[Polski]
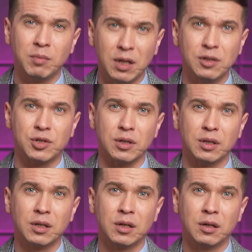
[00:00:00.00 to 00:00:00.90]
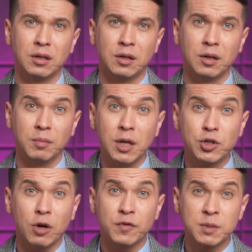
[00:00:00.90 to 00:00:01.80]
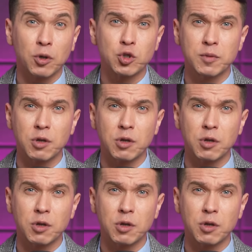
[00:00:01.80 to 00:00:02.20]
milczy. Milczą w sposób